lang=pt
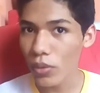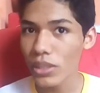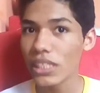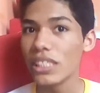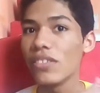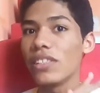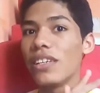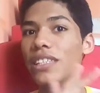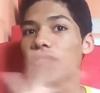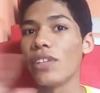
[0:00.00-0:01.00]
Não sei se,
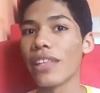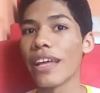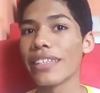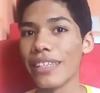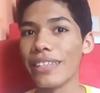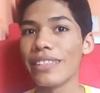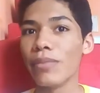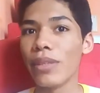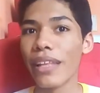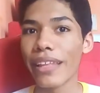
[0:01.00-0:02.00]
se esse vídeo está sendo
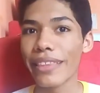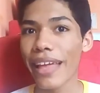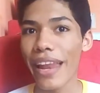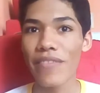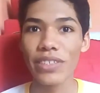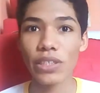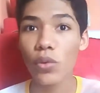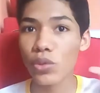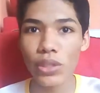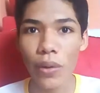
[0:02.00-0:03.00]
exibido na
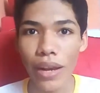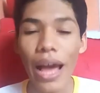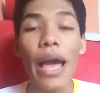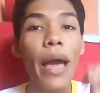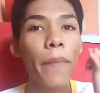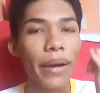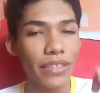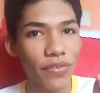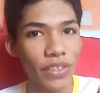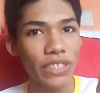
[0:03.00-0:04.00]
televisão, no celular,
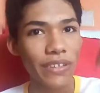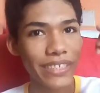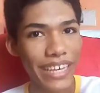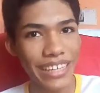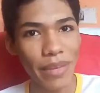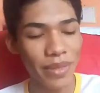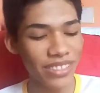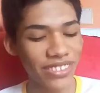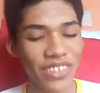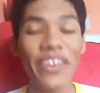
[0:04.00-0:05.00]
mas enfim, se você aí que está me
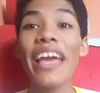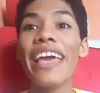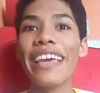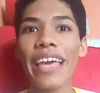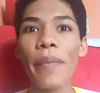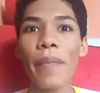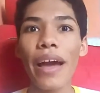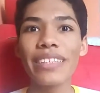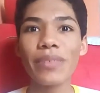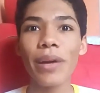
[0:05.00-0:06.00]
assistindo e quer
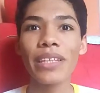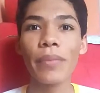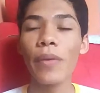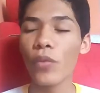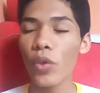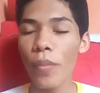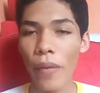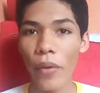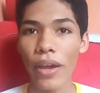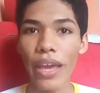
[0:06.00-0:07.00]
participar também, tudo
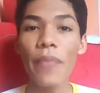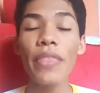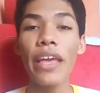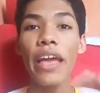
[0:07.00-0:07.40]
bem, ok?